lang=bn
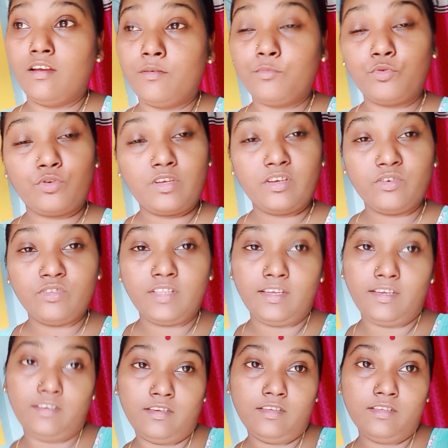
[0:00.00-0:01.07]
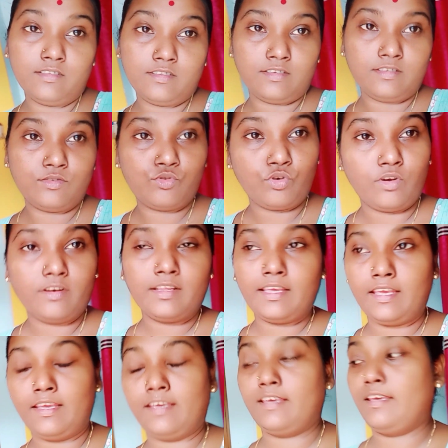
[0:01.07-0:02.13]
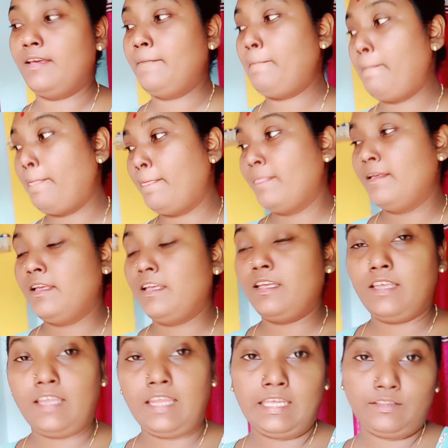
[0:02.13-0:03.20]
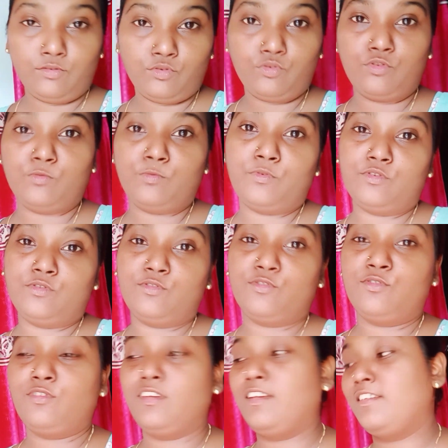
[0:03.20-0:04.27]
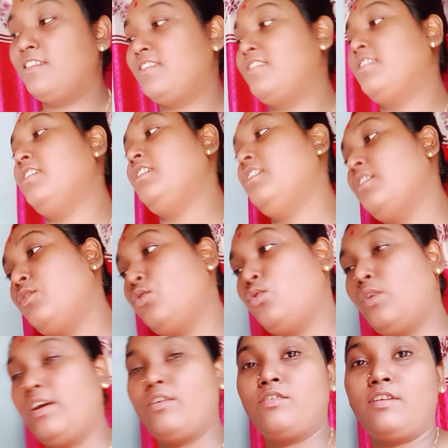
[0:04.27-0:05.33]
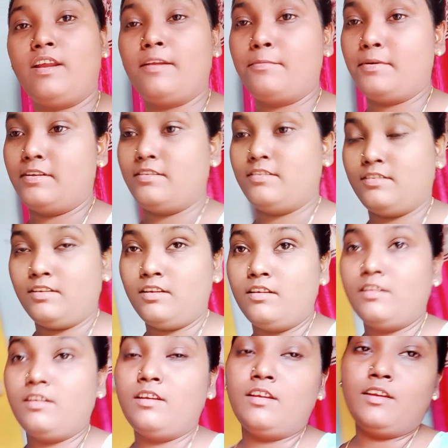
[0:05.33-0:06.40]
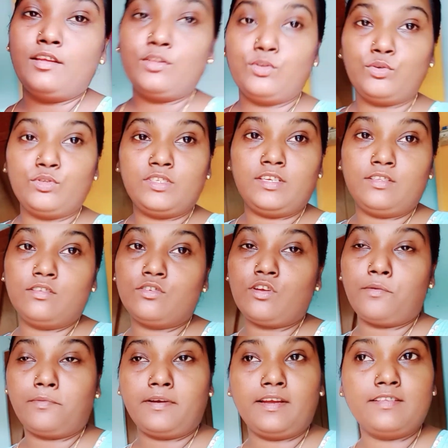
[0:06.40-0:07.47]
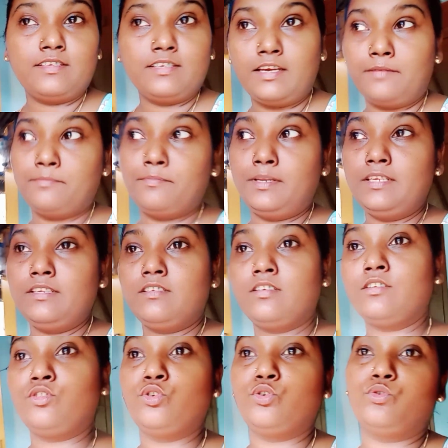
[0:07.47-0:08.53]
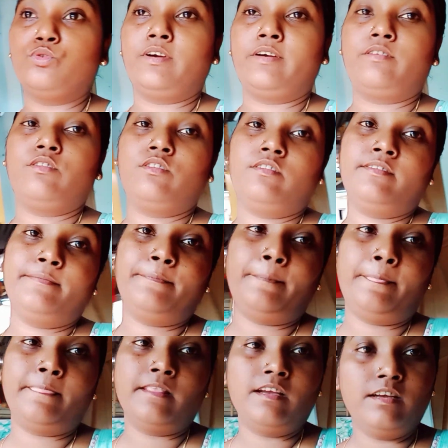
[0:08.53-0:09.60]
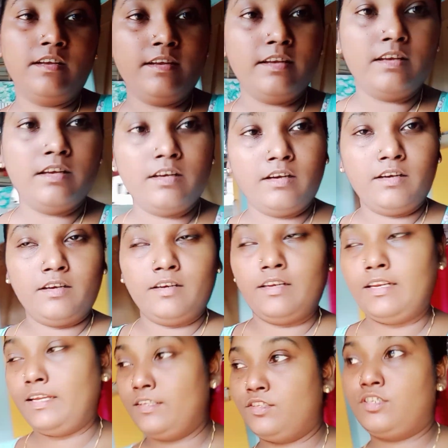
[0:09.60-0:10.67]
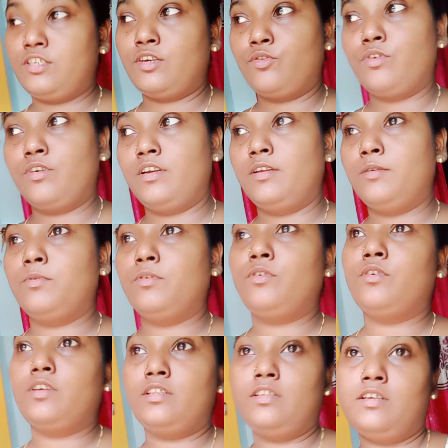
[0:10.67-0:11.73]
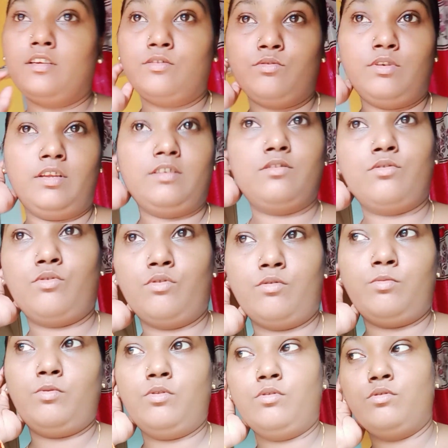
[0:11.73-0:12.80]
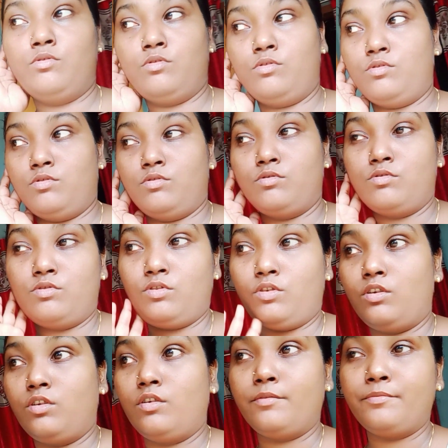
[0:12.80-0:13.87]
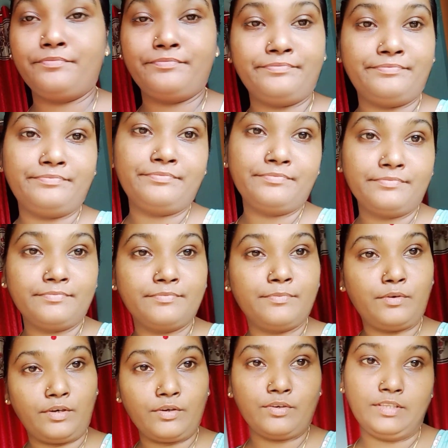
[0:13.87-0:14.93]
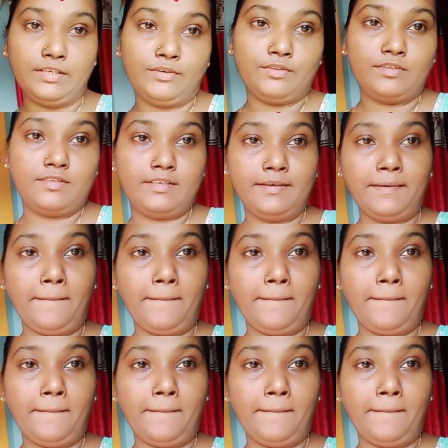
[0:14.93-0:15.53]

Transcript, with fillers: মুখেও দেইনি জাস্ট জল খেয়ে খেয়ে এই এতটুকু পর্যন্ত এসছি তো এখন আর পারছি না তো যেহেতু সব কাজই কমপ্লিট তো এখন লাঞ্চটা করে নেব পরের দিন একটু রেস্ট করব সো চলো পরে কথা হচ্ছে